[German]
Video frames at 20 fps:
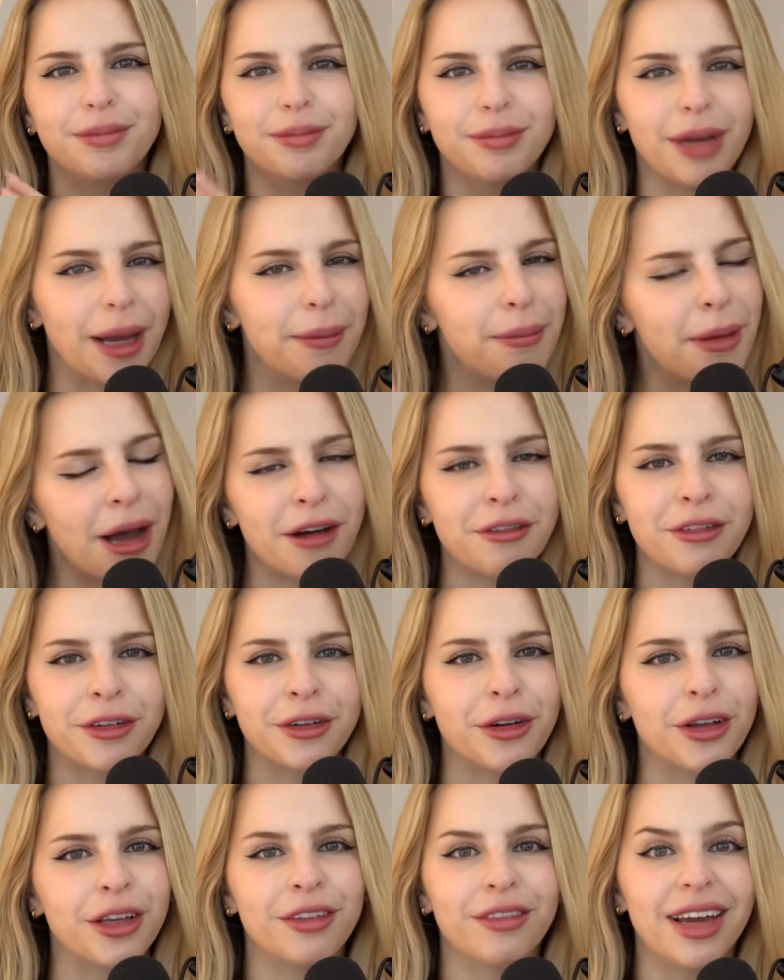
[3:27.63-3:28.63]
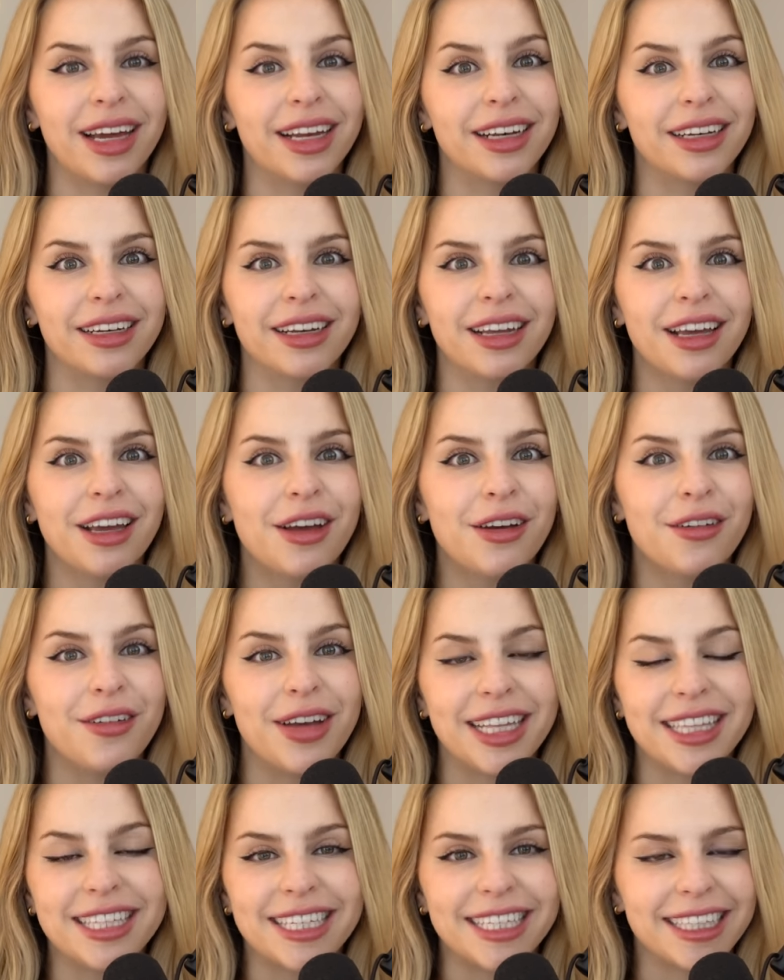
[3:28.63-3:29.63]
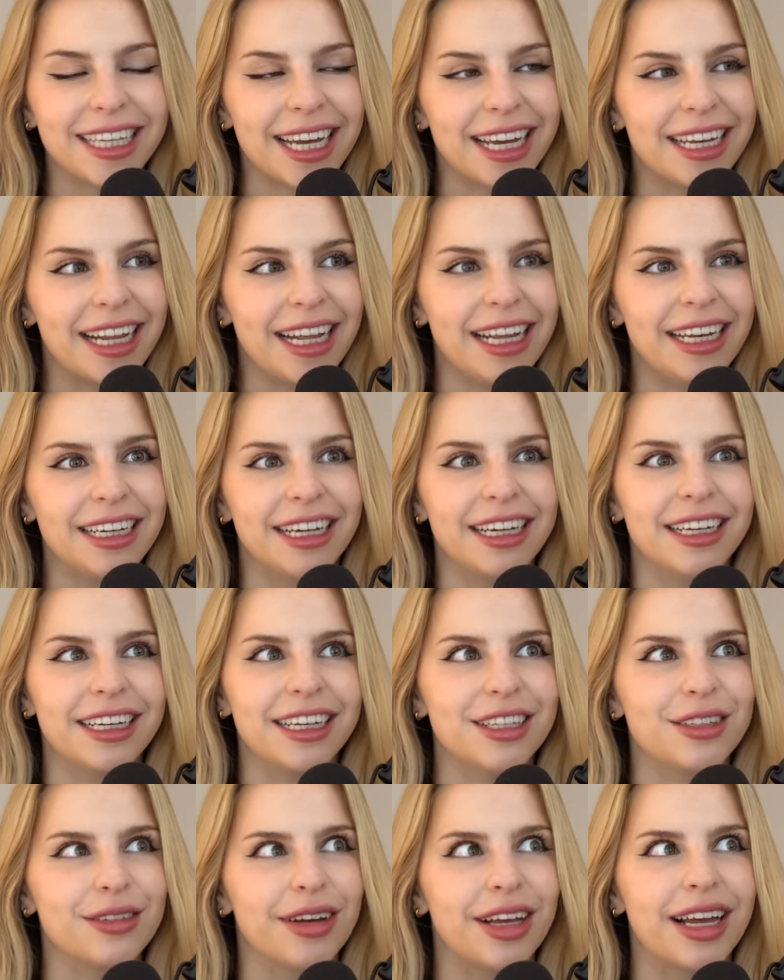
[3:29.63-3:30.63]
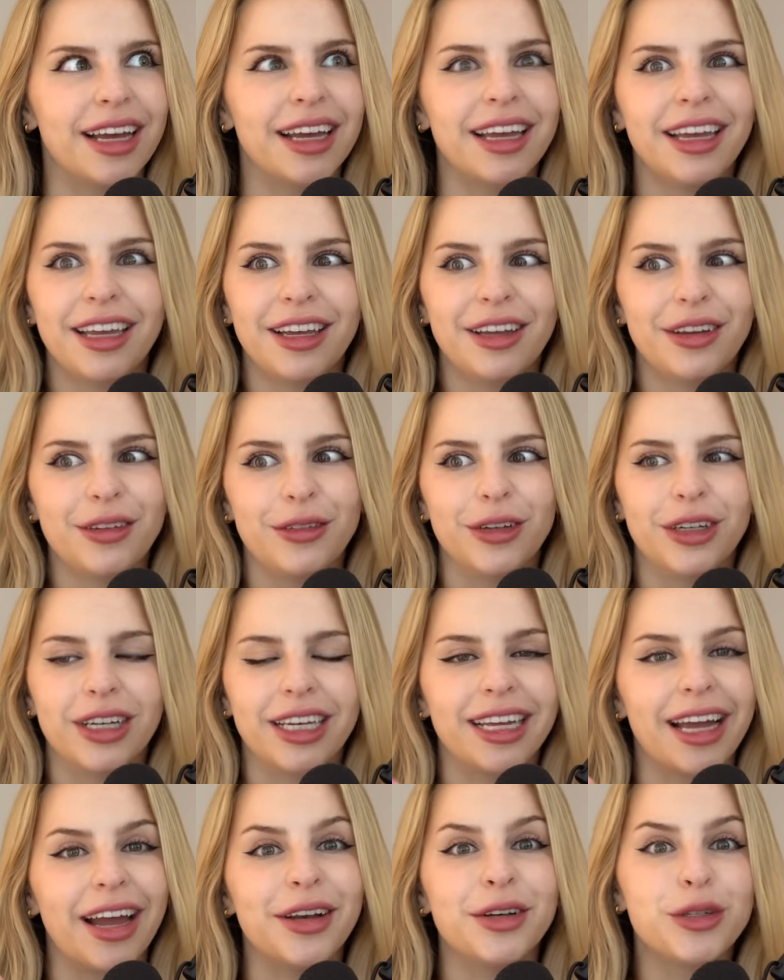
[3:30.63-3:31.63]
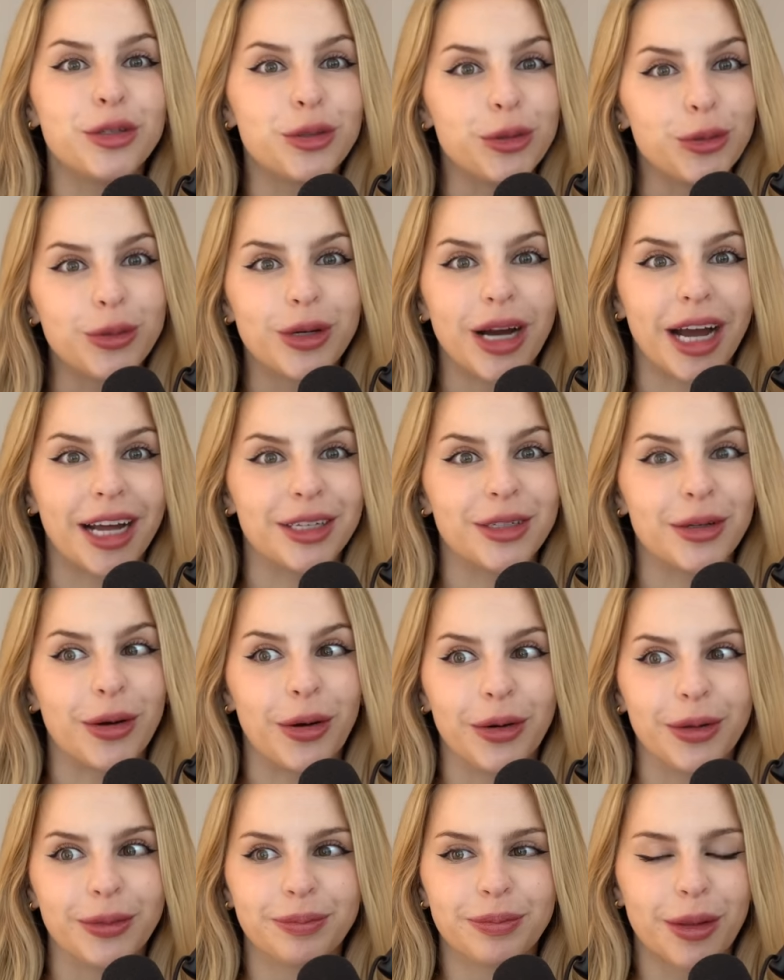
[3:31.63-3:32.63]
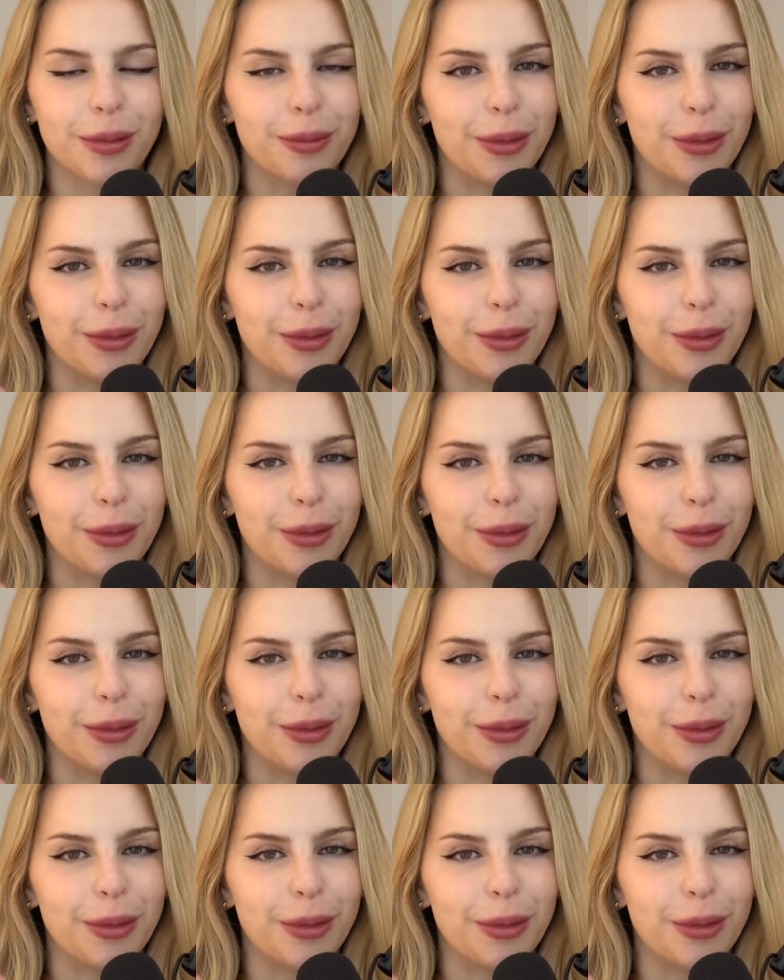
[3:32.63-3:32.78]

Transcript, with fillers: Ein paar von euch werden, werden sich daran erinnern, das war wirklich ein Schuhkarton.